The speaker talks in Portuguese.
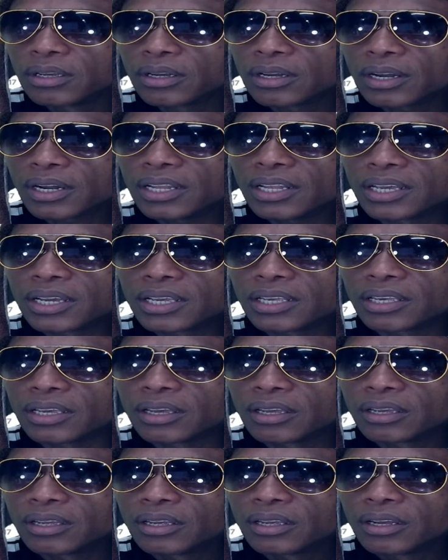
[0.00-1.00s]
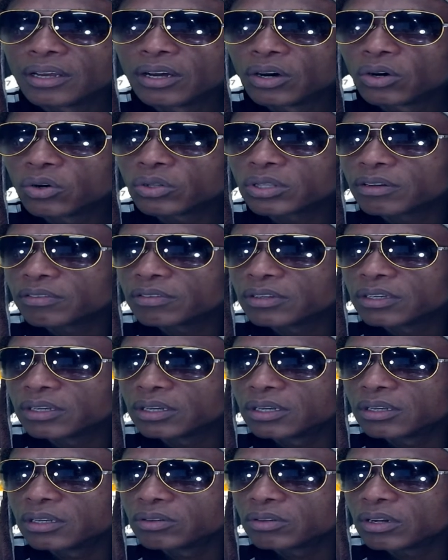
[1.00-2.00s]
Cadê aqui?
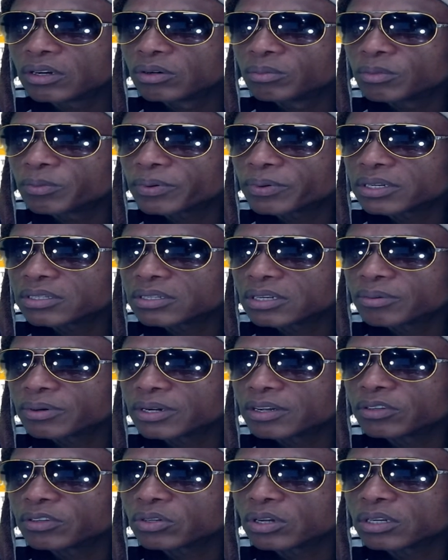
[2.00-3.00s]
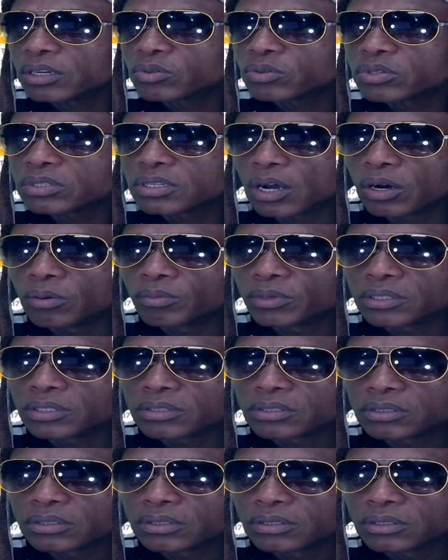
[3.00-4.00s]
Otaviano arruma para celebrar a vitória dos
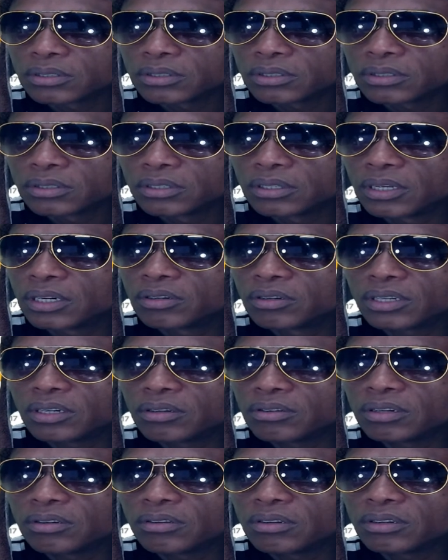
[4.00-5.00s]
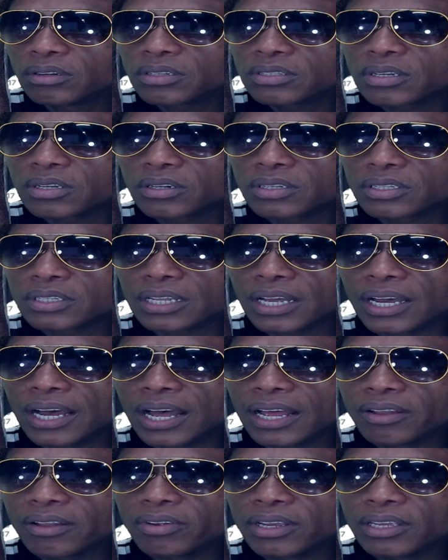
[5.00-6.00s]
dálmatas. Não, não, não, não, esse negócio aqui tá
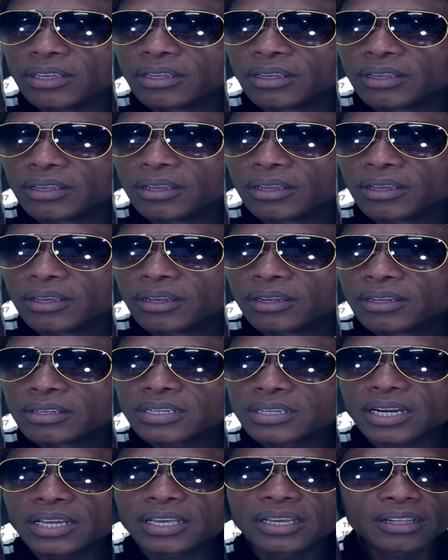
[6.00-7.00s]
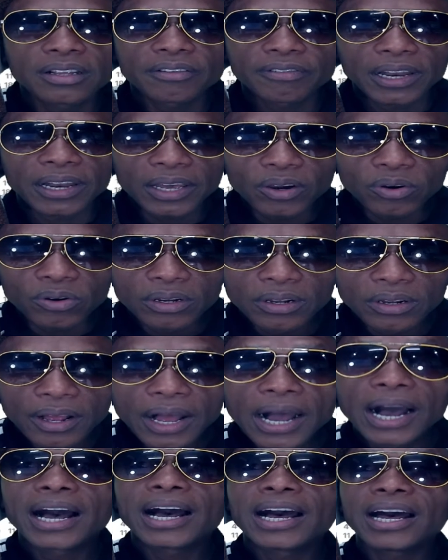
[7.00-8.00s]
errado, hein? Será que ainda valeu?
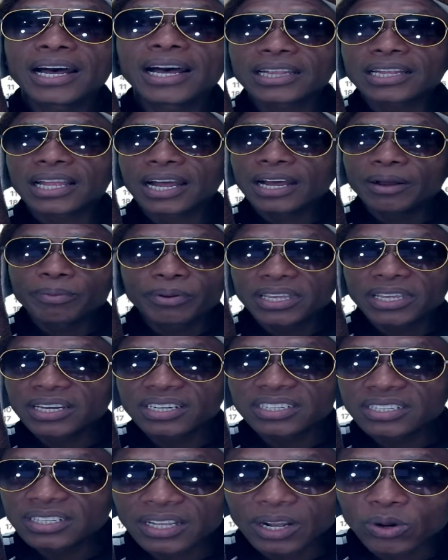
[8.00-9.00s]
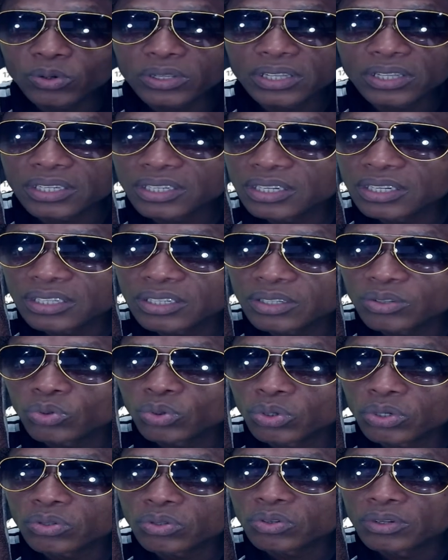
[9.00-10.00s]
Ah, tá, porque acho que tá contando ainda do
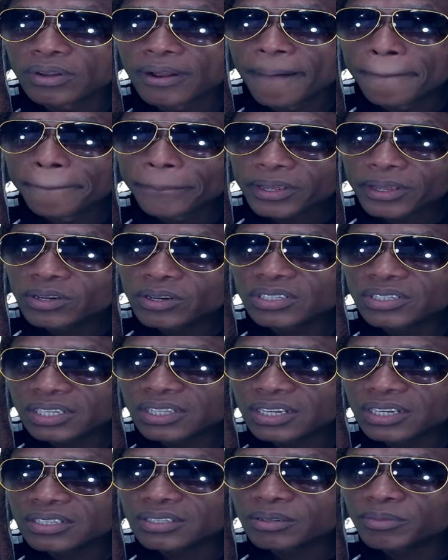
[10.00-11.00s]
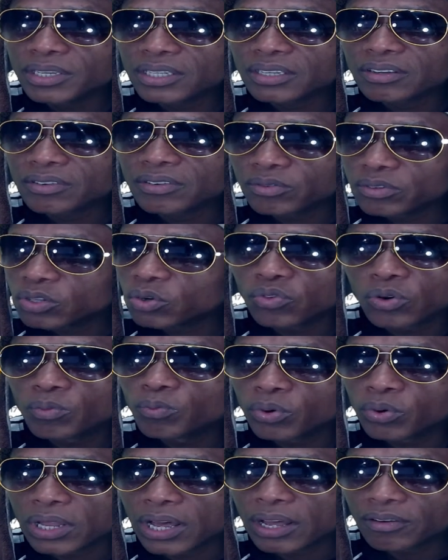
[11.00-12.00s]
outro. Porque no dia 13 também teve. Então vamos
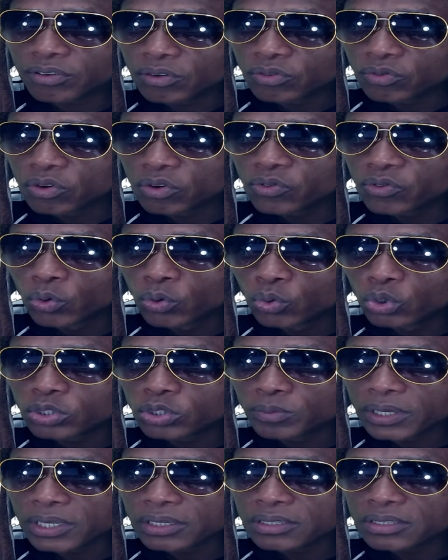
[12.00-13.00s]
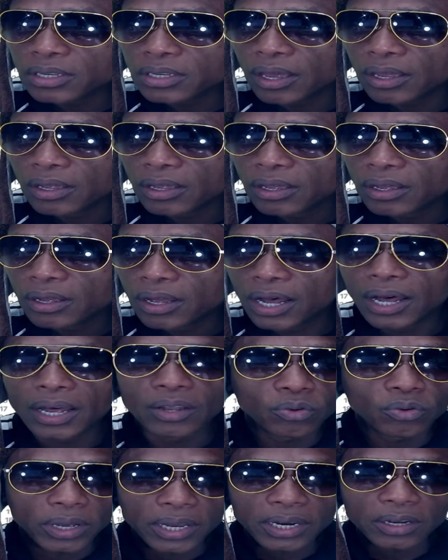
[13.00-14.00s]
pular, vamos, vamos ver o último aqui se é. Ah,
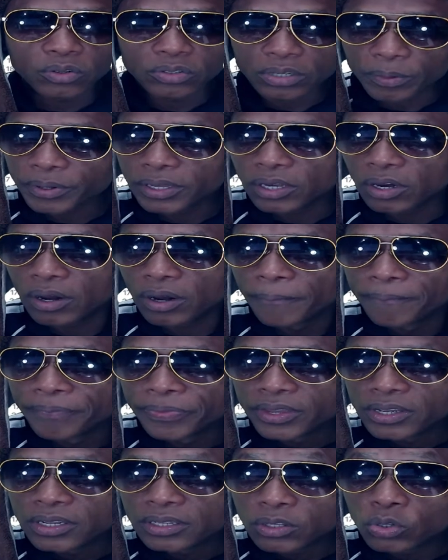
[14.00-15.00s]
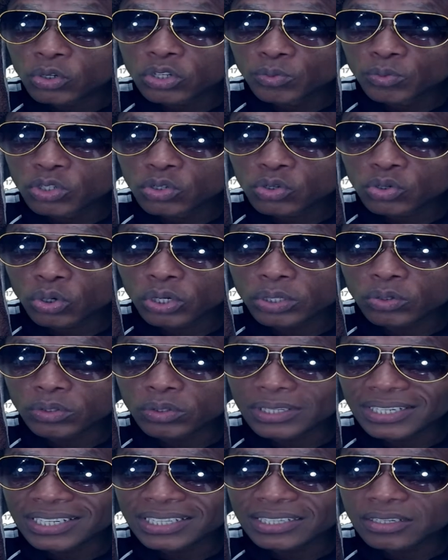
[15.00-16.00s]
não é não, sabe por quê? Ó, em 2018,
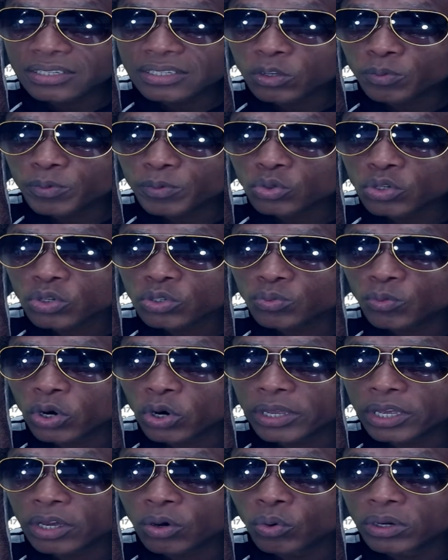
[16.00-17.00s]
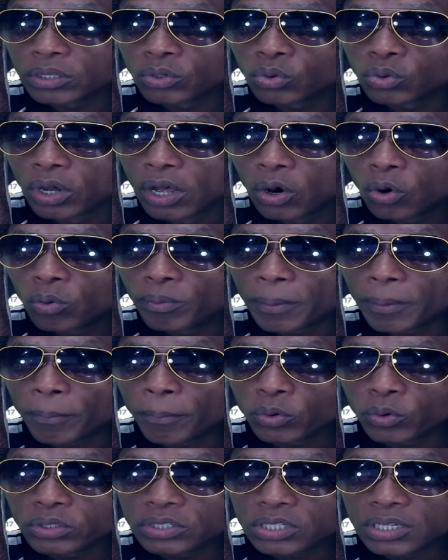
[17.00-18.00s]
35 pessoas morrem quando uma
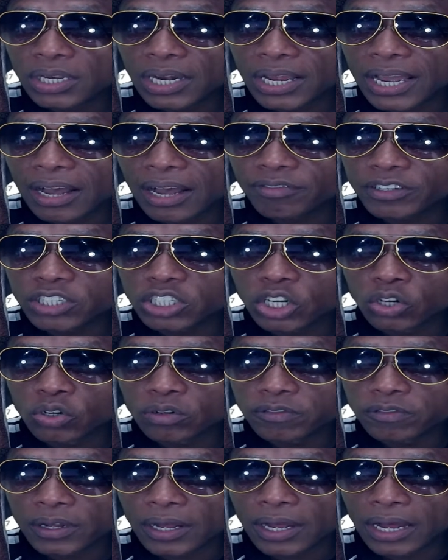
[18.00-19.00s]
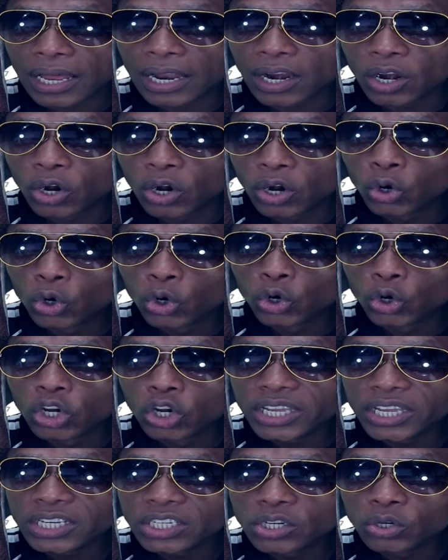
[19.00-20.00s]
ponte que ligava Gênova à
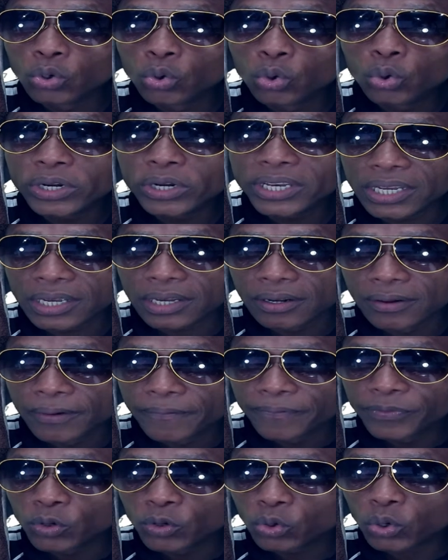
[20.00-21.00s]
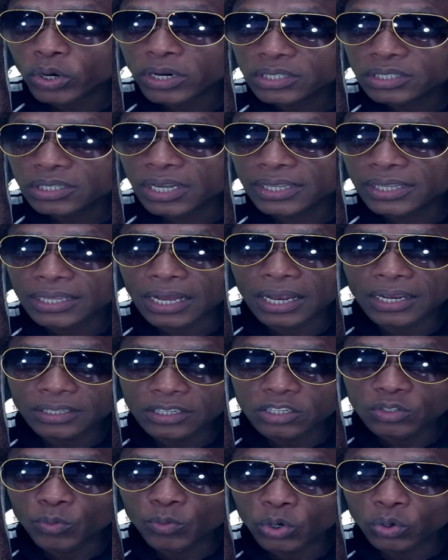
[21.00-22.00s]
Ligúria, no norte da Itália,
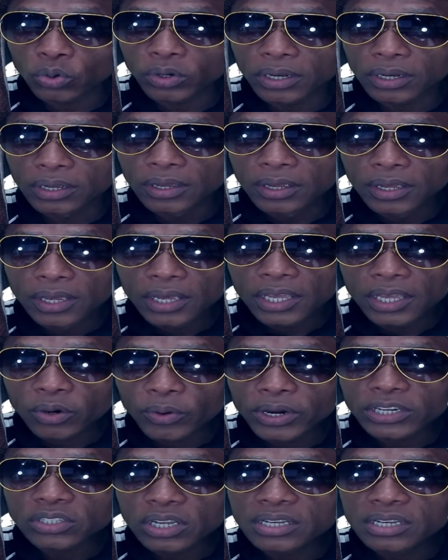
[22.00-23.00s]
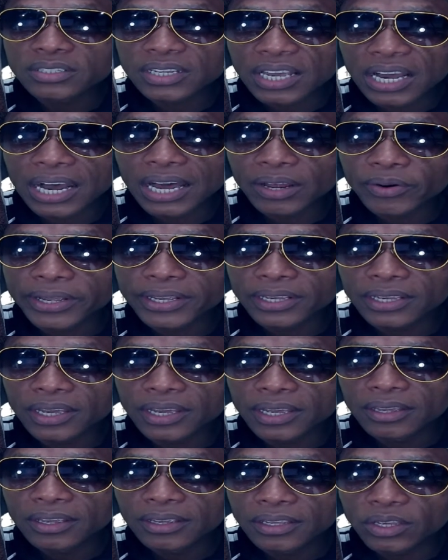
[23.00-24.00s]
desmorona. Eu acho que eles erraram aqui,
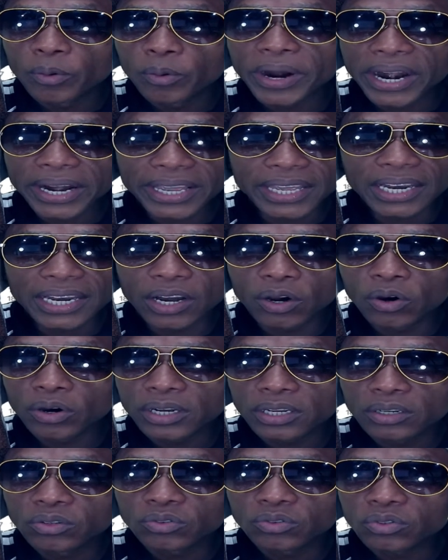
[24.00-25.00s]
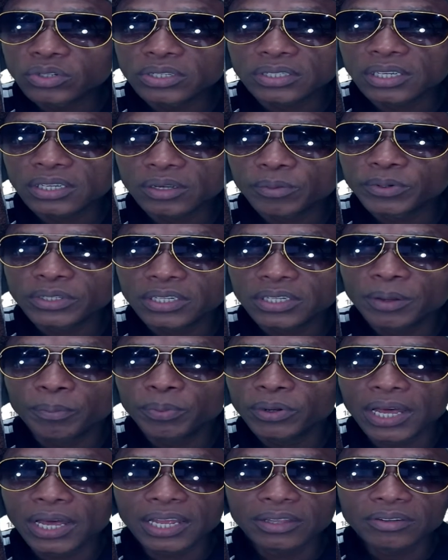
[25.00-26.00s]
hein? E eu marquei na hora e não coisei. Eu podia ter
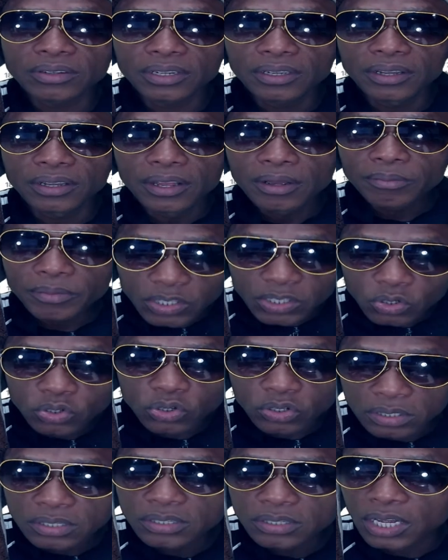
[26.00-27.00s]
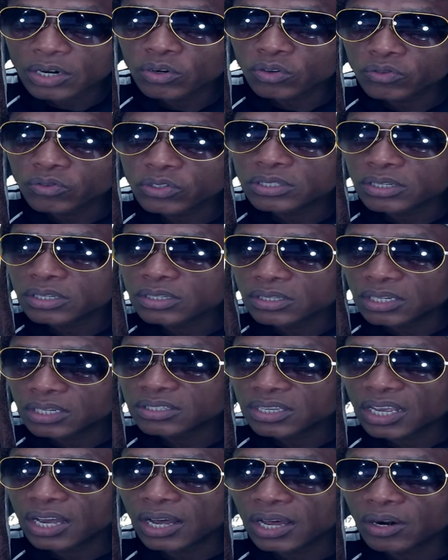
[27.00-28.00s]
pulado, né? Mas eu sou sincero com vocês,
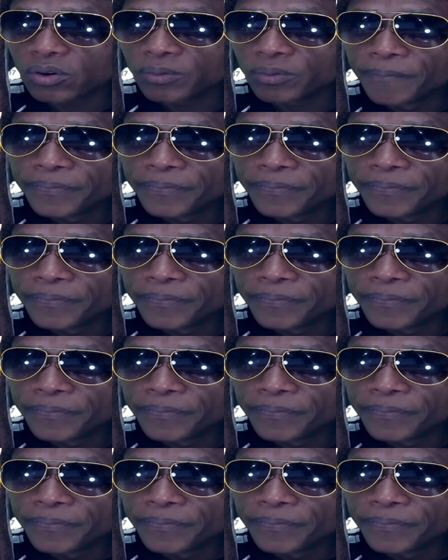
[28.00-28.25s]
eles erraram.